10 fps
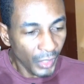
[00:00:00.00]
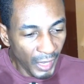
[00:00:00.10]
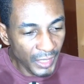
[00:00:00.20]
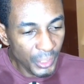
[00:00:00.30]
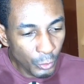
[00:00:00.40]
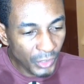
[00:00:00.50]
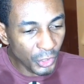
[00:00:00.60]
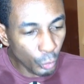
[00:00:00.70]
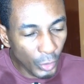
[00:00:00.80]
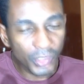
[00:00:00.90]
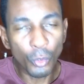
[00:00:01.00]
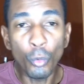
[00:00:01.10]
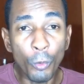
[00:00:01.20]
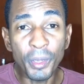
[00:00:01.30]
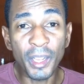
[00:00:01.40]
ali numa situação
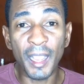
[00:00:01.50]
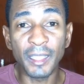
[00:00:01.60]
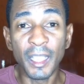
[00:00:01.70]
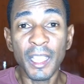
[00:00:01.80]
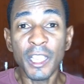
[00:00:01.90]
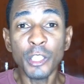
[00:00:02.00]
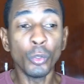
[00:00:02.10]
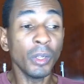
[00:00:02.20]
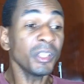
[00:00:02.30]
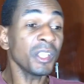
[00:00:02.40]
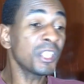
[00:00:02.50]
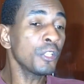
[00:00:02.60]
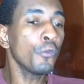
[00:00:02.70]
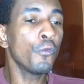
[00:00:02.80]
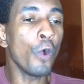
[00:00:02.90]
complicada. Então ela já se
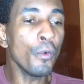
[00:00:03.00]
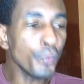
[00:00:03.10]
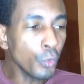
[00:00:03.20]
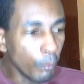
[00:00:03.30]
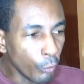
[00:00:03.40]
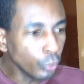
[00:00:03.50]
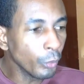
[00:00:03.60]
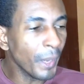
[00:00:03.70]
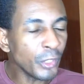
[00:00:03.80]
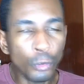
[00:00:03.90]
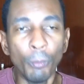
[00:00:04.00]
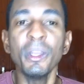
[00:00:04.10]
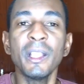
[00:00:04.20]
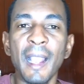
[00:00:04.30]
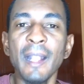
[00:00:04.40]
envolve num mundo mais
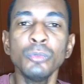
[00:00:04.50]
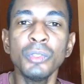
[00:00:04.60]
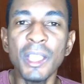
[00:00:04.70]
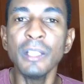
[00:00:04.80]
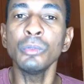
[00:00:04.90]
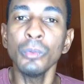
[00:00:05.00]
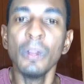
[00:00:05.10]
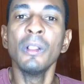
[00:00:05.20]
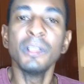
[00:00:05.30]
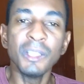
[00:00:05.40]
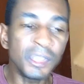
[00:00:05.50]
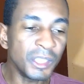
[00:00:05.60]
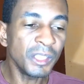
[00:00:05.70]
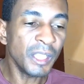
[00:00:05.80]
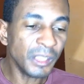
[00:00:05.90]
complicado dentro
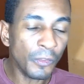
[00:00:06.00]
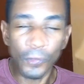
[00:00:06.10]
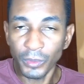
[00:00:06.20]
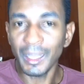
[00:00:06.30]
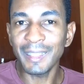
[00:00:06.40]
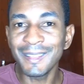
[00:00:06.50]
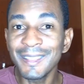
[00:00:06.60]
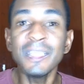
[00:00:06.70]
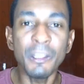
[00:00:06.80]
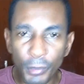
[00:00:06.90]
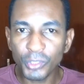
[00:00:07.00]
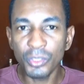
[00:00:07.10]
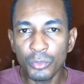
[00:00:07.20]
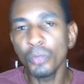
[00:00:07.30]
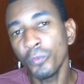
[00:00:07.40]
desse, dessa fantasia. Posso
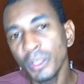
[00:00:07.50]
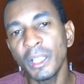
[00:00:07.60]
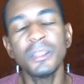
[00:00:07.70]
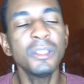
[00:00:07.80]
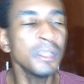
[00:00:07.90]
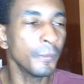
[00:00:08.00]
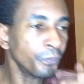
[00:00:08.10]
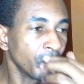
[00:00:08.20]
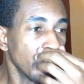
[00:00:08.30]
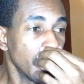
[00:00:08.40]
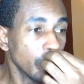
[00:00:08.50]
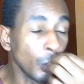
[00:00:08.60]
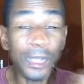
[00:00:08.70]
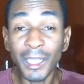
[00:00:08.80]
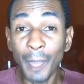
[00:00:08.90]
dizer uma fantasia.
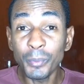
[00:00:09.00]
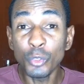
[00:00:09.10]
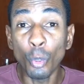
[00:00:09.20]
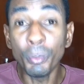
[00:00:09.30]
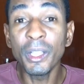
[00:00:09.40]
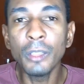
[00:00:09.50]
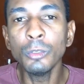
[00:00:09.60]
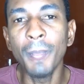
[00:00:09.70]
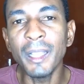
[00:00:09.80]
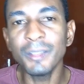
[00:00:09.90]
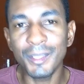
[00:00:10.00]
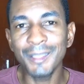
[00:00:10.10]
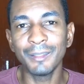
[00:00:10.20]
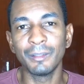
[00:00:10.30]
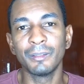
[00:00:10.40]
Então ela acaba se complicando mais
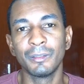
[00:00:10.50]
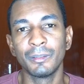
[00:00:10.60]
ainda.